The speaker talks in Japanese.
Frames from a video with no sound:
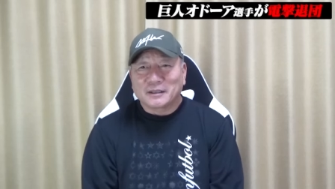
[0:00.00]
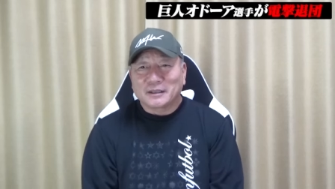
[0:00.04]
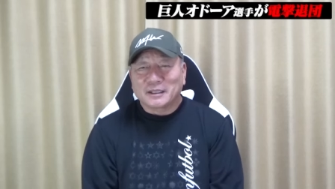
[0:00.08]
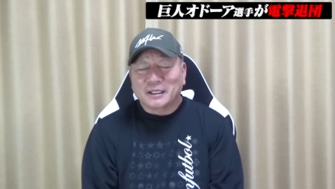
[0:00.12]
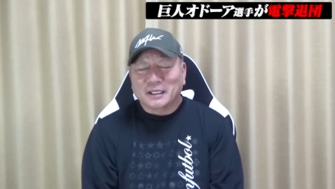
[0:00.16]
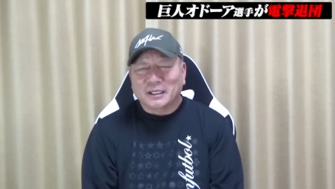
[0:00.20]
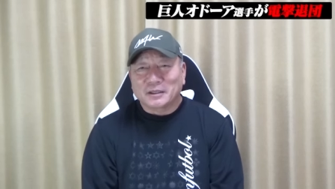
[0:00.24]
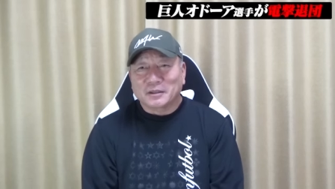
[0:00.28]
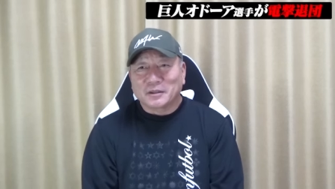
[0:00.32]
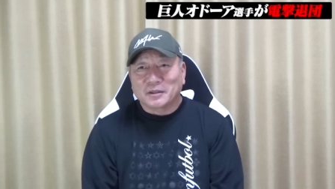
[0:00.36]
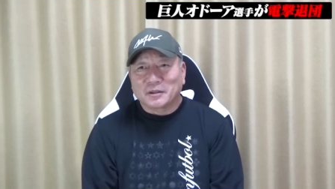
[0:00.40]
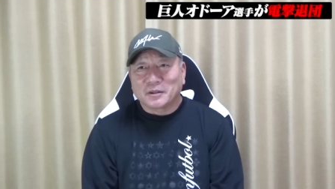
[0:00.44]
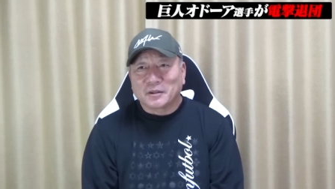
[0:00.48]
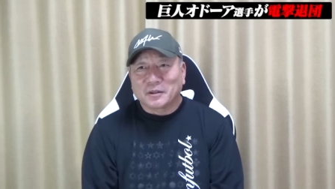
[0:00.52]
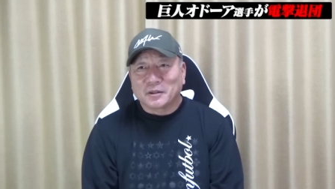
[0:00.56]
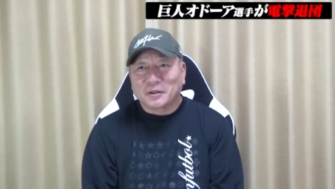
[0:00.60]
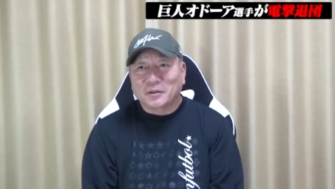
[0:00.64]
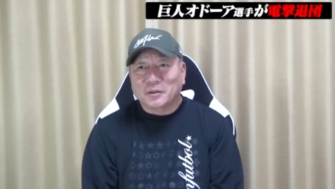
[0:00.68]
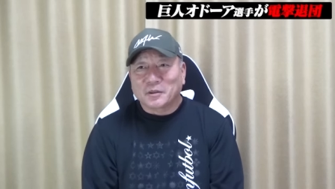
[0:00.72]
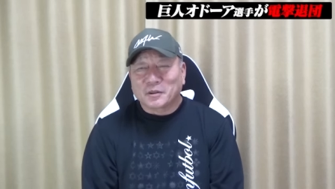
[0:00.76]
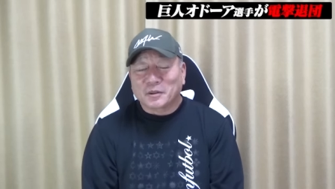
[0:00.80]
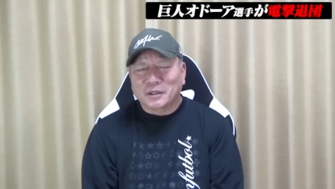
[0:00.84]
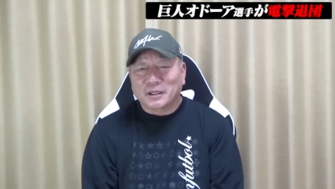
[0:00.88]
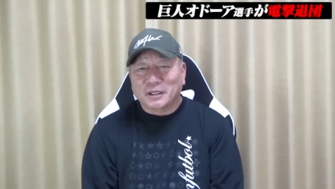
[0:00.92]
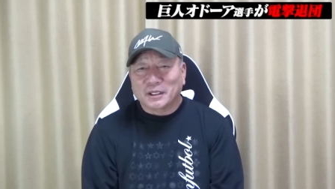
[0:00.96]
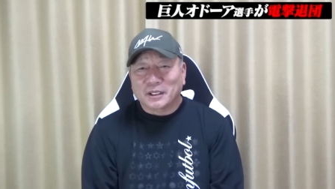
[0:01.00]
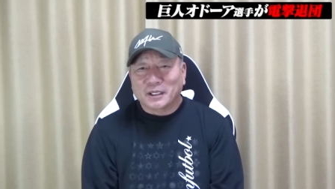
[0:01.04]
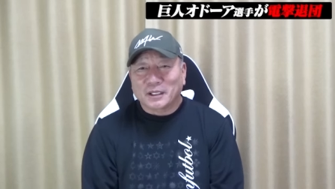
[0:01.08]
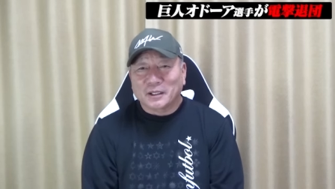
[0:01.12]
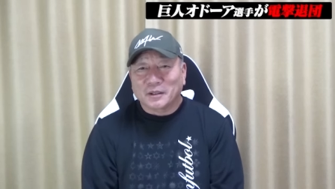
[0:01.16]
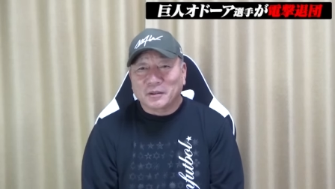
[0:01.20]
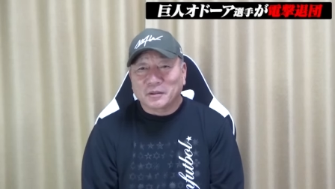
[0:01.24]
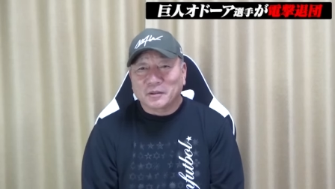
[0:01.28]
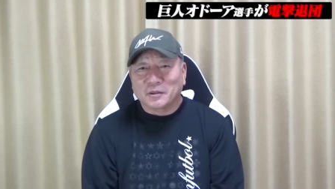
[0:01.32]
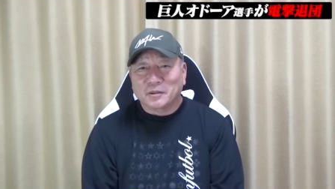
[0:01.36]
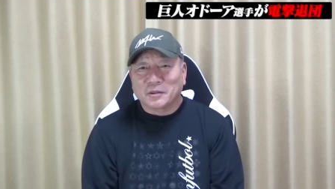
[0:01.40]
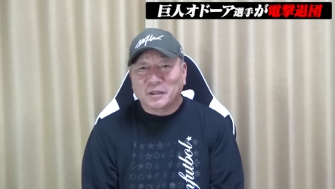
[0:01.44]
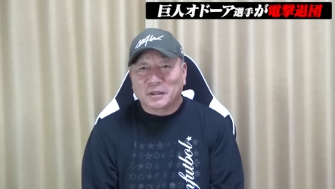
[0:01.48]
だけどこれで
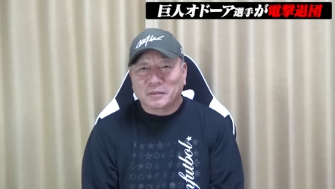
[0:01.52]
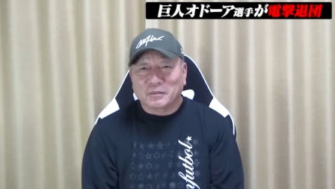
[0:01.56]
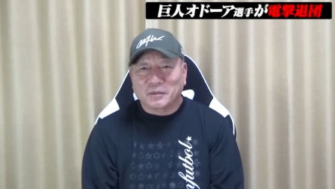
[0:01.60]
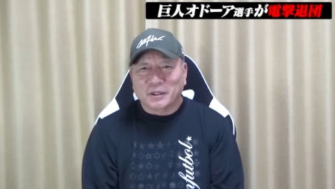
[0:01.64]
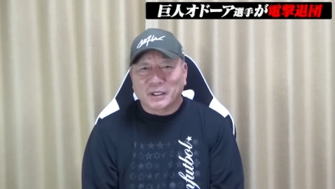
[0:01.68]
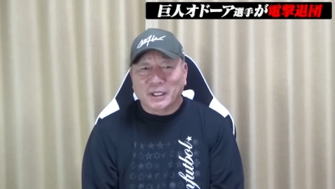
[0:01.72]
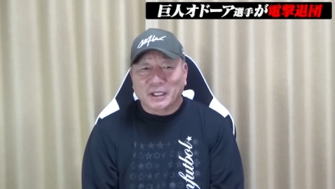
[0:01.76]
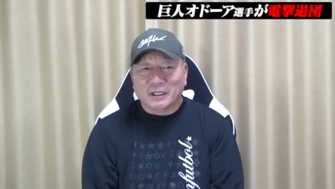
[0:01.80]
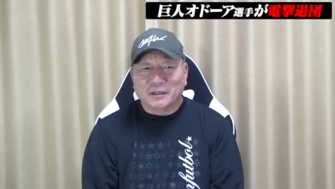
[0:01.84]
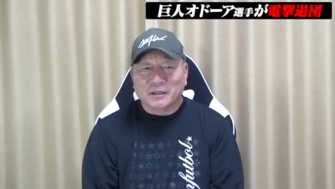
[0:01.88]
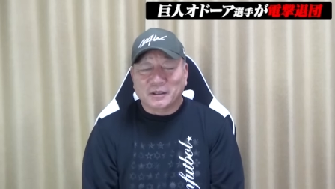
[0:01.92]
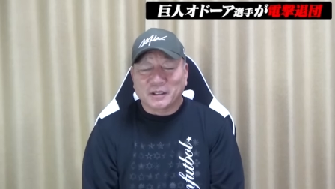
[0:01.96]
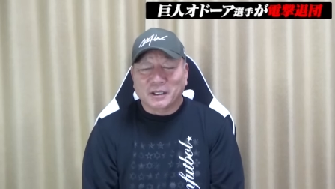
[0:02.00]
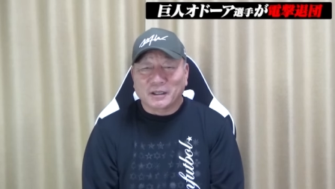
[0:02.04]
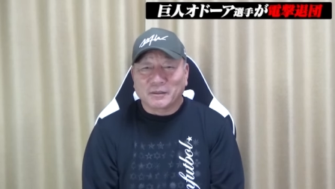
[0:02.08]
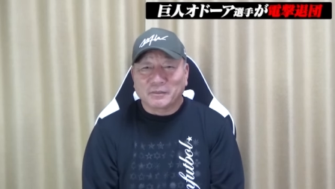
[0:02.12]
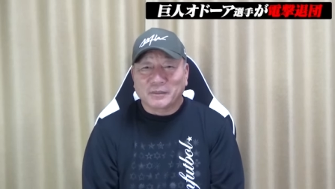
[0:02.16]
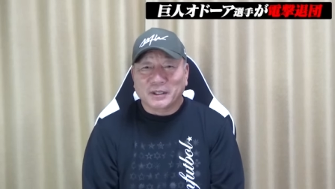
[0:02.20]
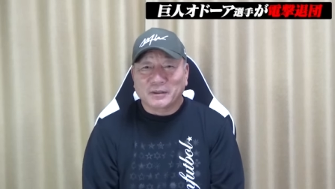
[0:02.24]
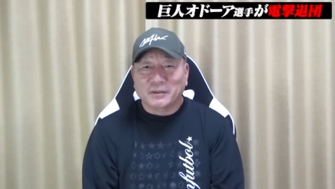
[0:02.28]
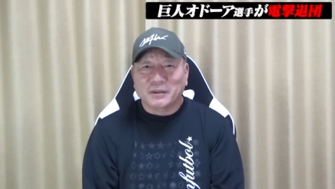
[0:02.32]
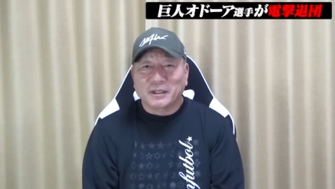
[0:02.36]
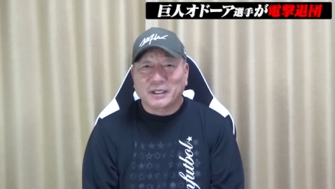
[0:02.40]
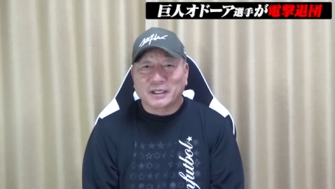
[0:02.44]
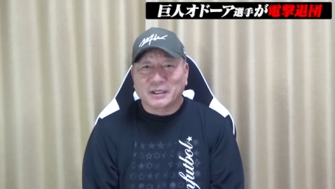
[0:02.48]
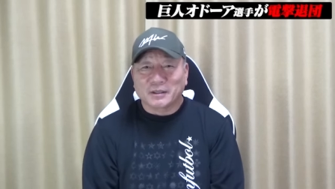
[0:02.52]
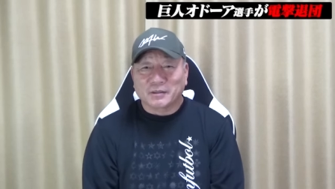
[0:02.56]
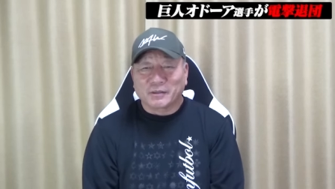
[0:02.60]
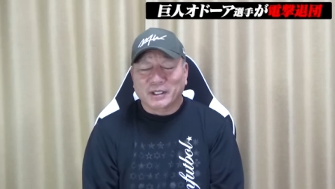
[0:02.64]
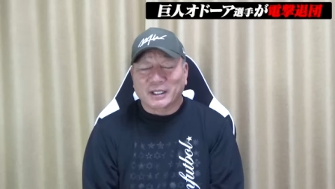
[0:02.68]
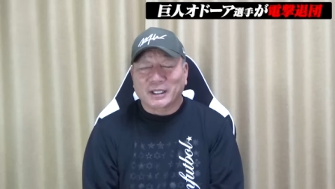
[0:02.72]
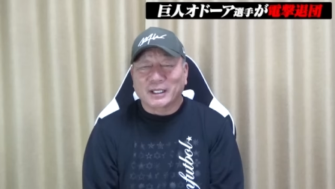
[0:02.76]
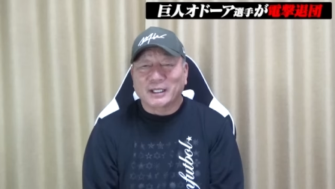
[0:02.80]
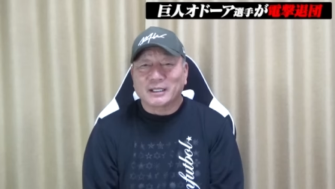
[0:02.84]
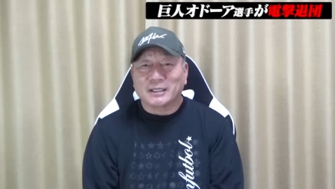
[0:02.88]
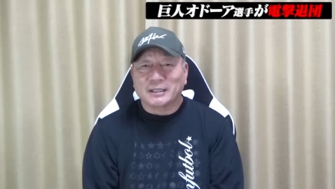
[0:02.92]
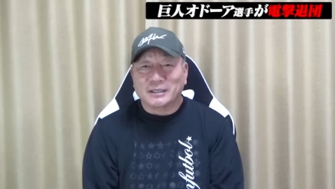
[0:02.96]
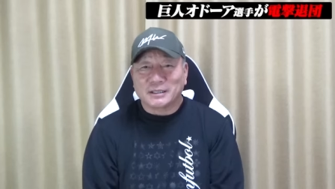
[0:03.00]
小道アも野球やめるわけでは
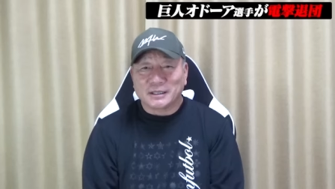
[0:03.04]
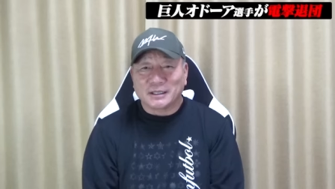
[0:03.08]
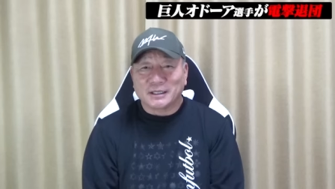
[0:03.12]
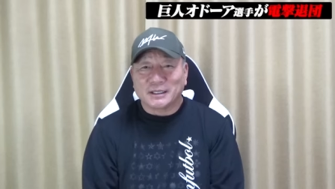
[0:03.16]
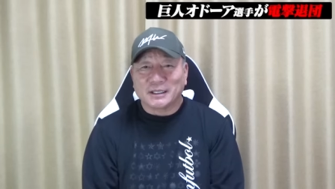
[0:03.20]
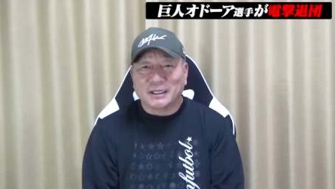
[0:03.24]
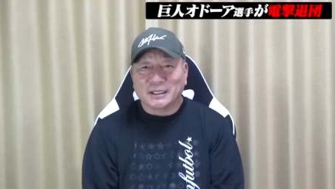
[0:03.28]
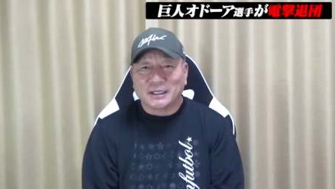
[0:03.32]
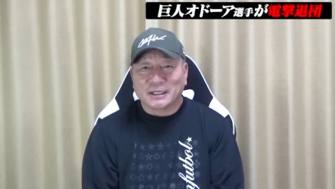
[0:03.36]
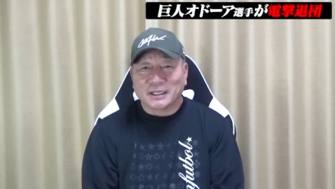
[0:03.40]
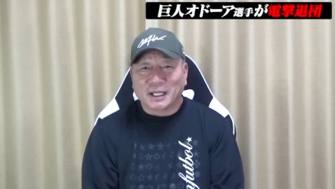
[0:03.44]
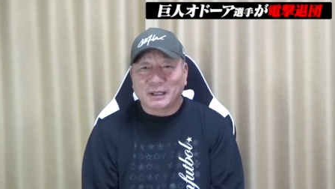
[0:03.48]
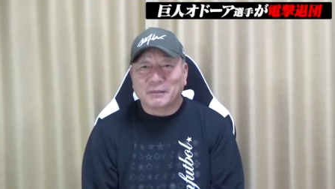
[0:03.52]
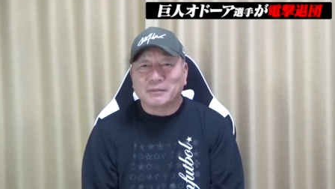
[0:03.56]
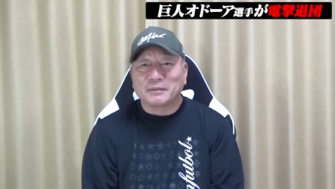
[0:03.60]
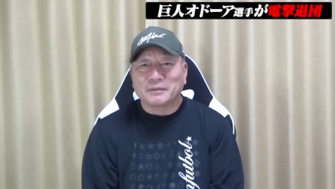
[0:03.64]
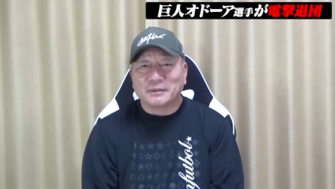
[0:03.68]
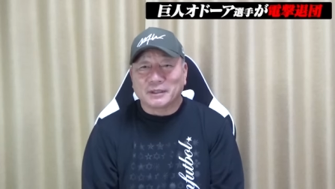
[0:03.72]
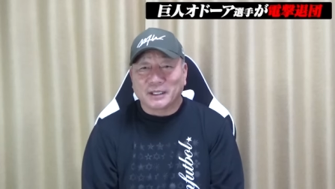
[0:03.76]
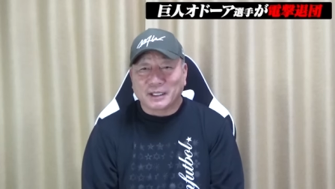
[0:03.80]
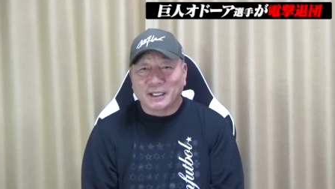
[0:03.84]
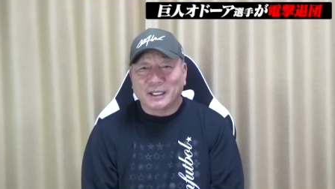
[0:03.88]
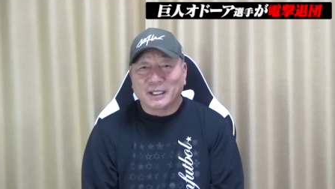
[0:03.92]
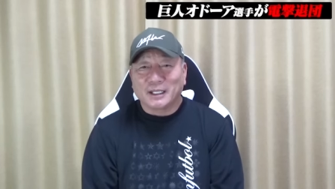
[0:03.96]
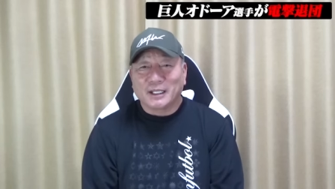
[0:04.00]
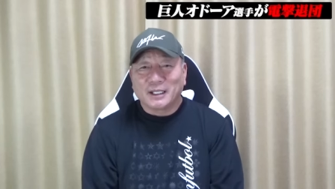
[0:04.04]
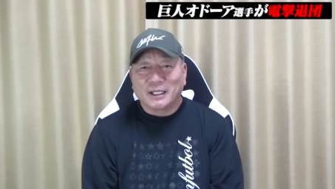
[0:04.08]
ないし多分ね、